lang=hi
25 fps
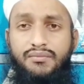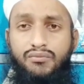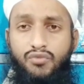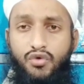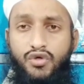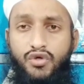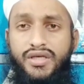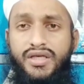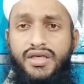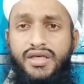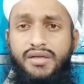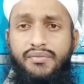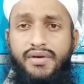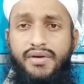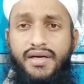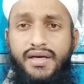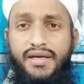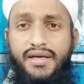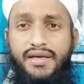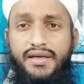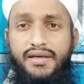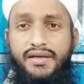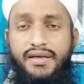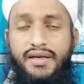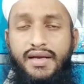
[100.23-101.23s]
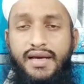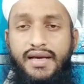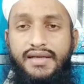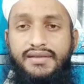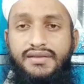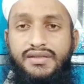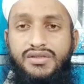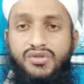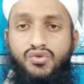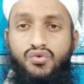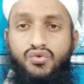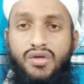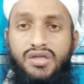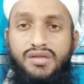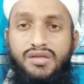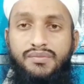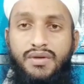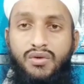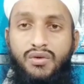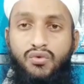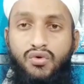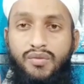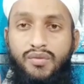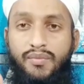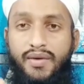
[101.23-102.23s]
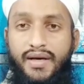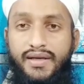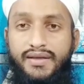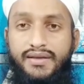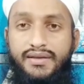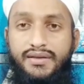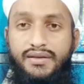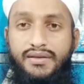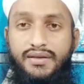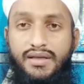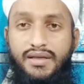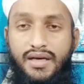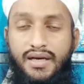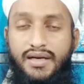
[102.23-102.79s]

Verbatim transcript: मुकीम है ऐसी सूरत में कुर्बानी